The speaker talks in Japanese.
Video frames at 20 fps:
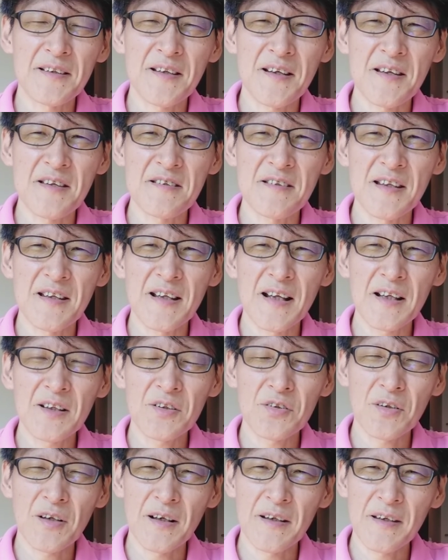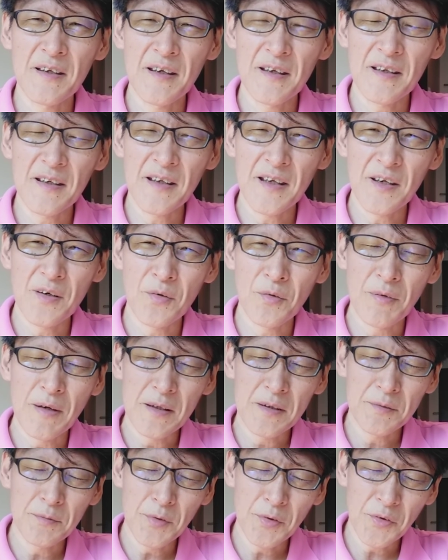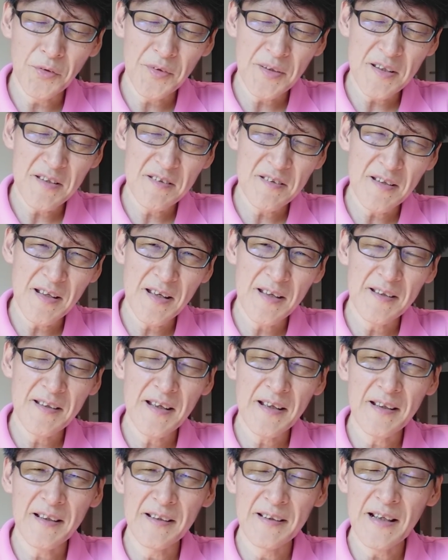てですね、なんとか経験を悪者にして、で、